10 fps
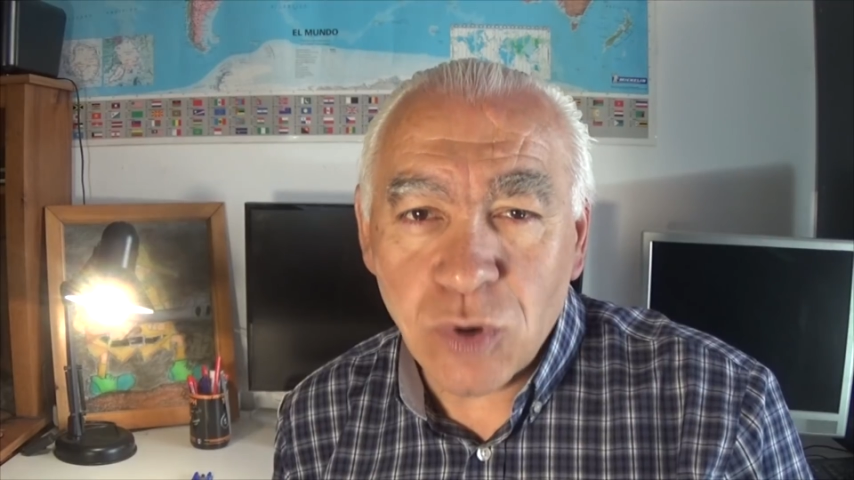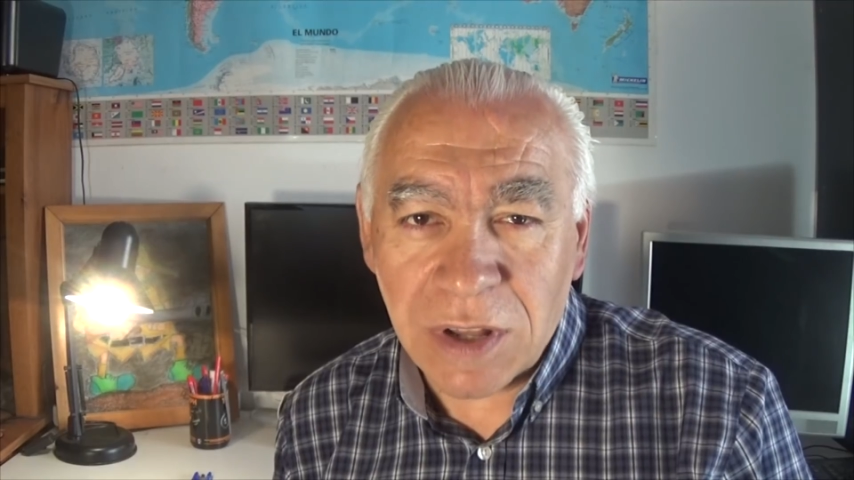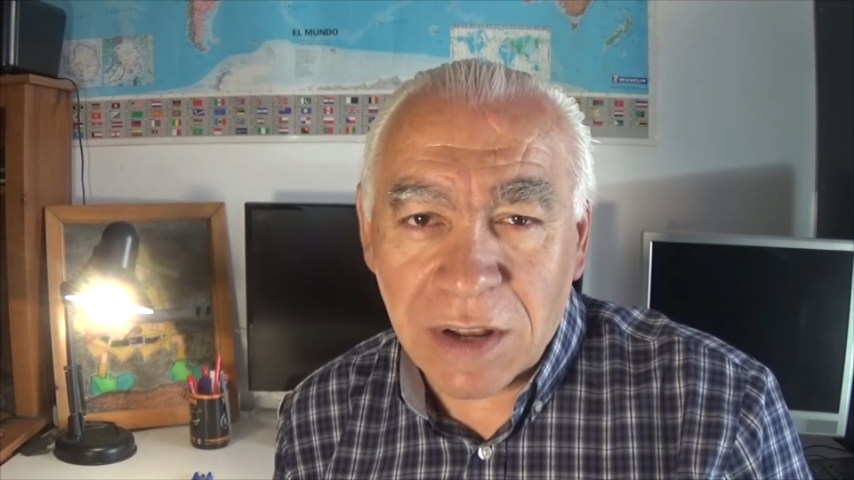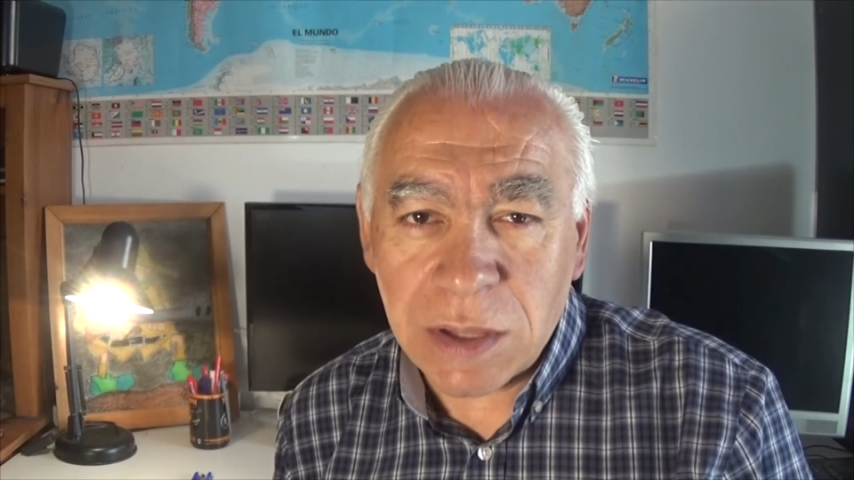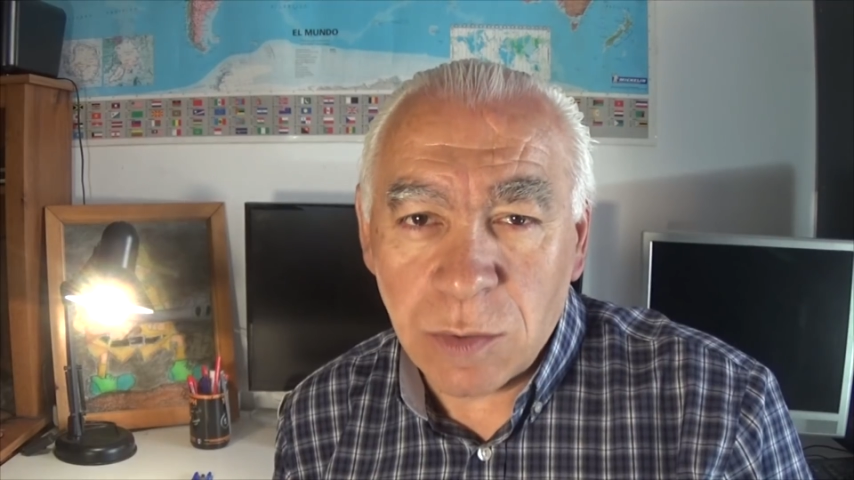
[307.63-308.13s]
su
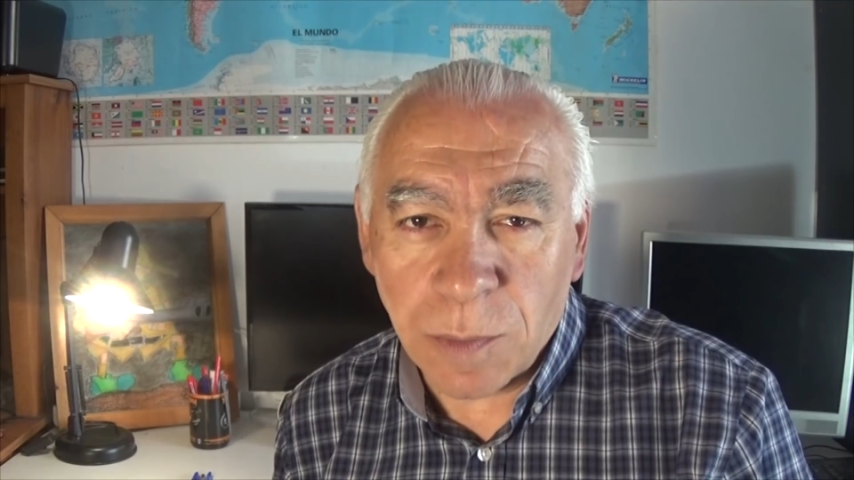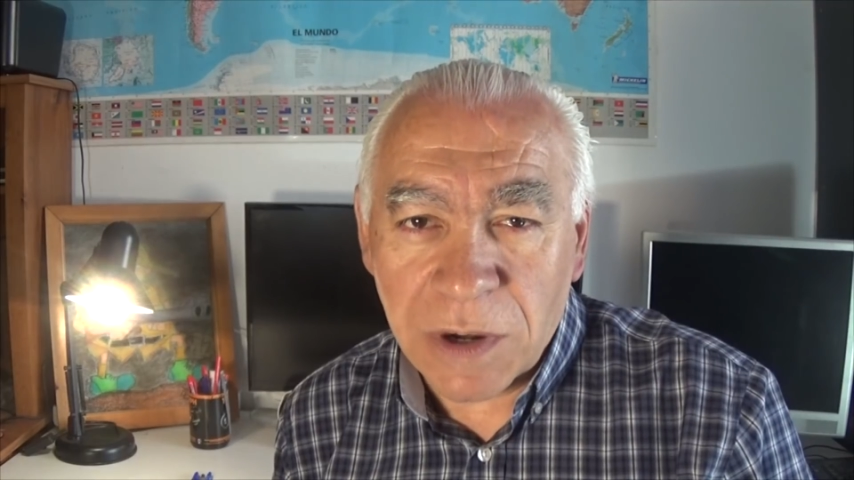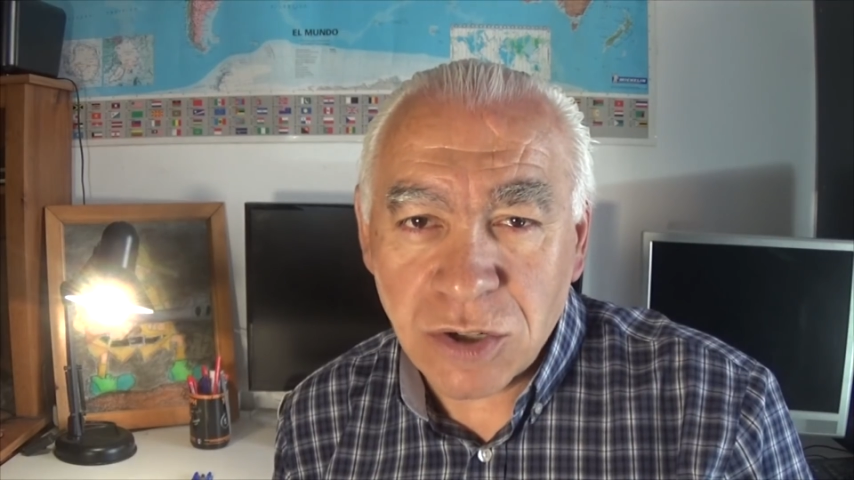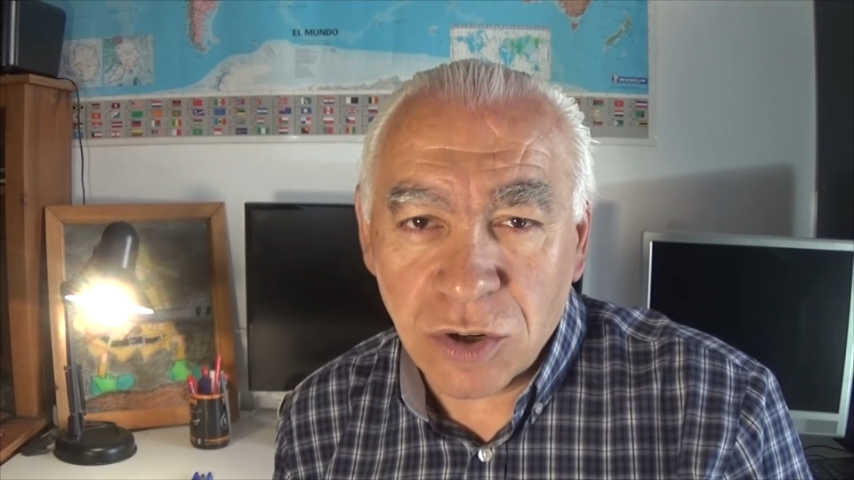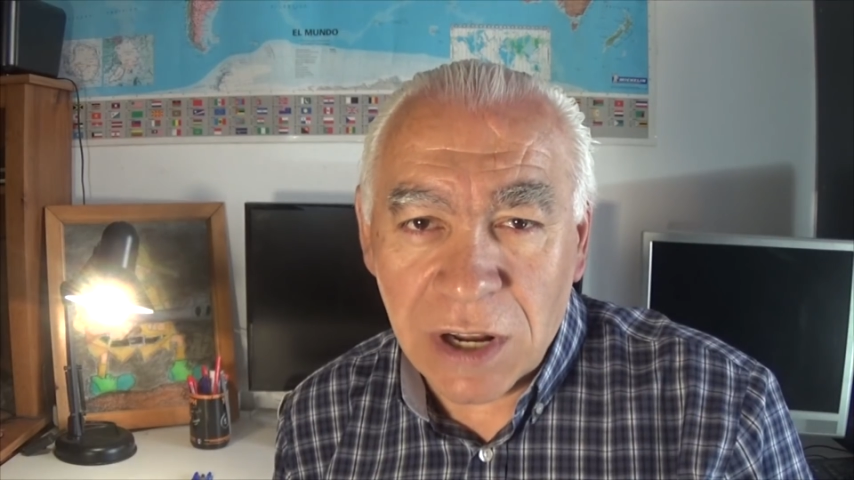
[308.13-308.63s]
atractivo
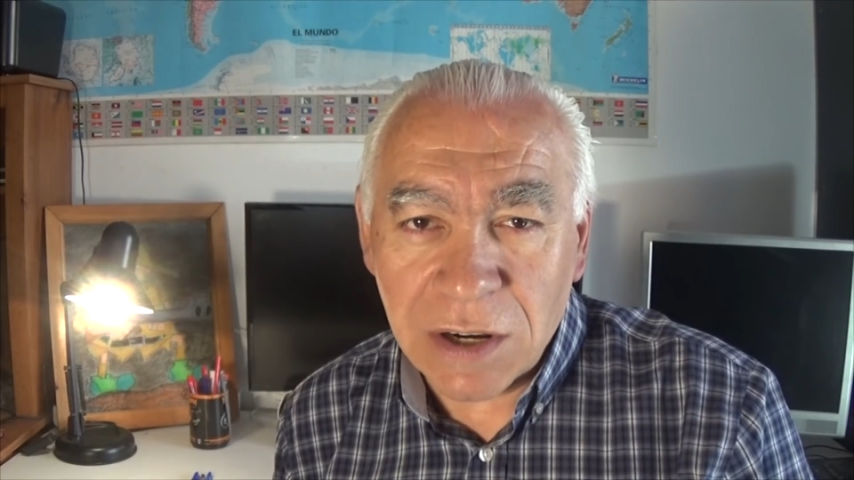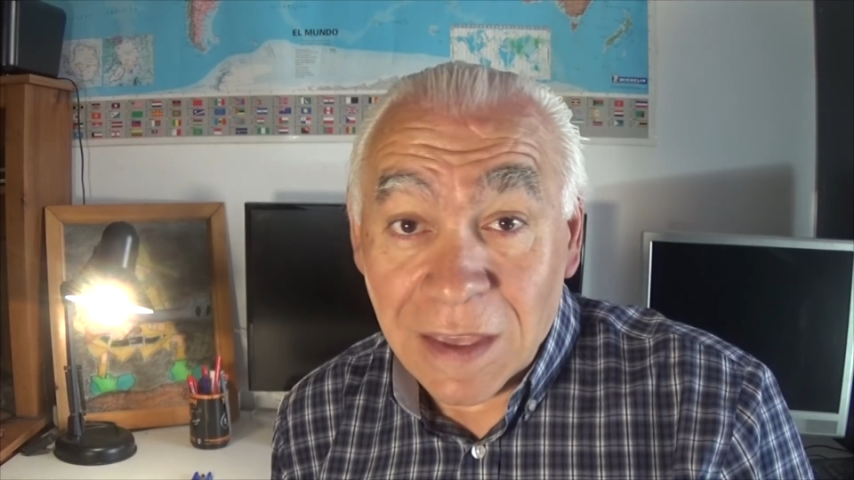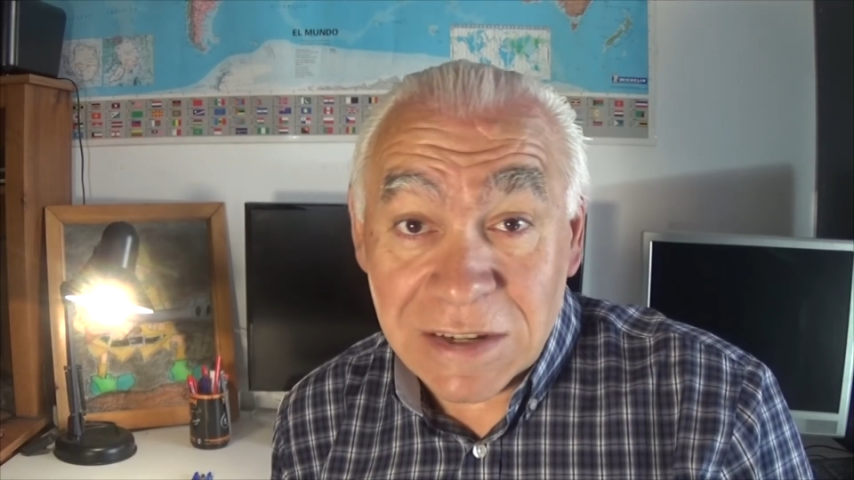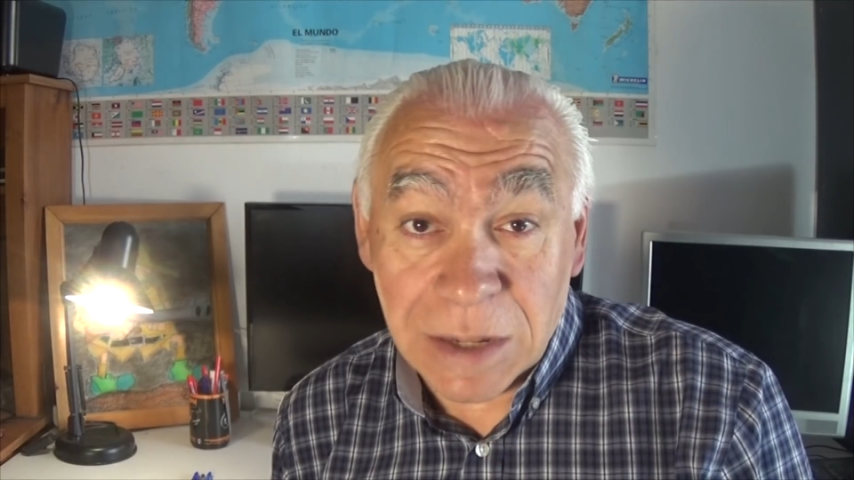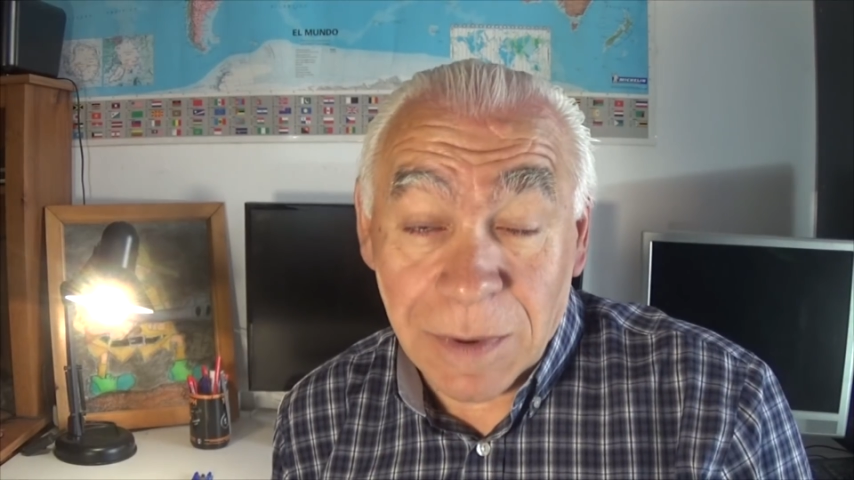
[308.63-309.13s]
personal y si